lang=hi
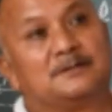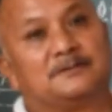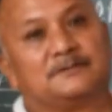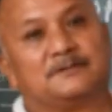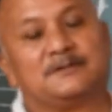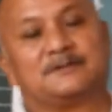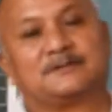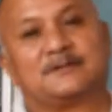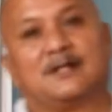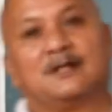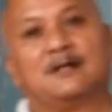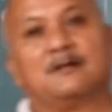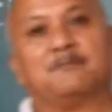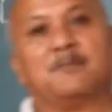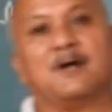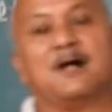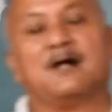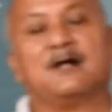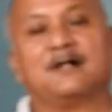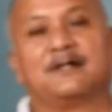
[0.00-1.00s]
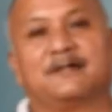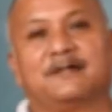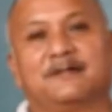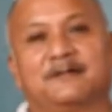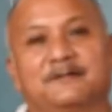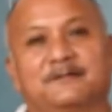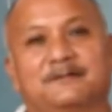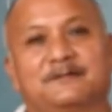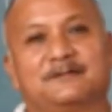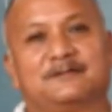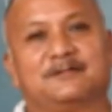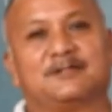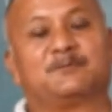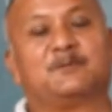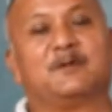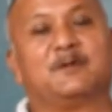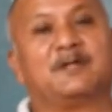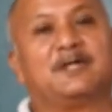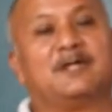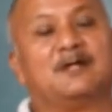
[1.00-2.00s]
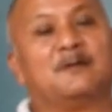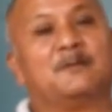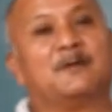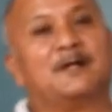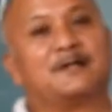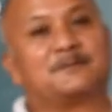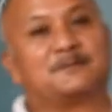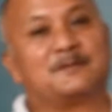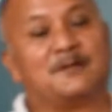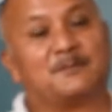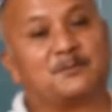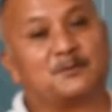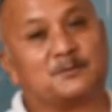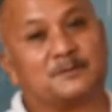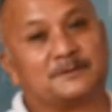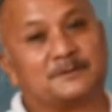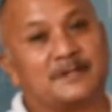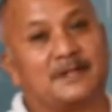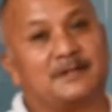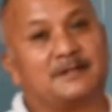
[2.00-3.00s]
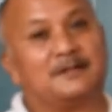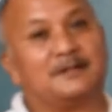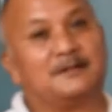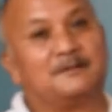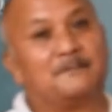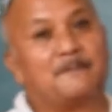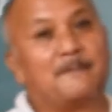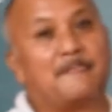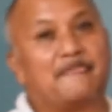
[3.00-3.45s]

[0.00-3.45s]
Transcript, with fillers: तीसरा भाग है जिसमें कि हम आज आपको बताएंगे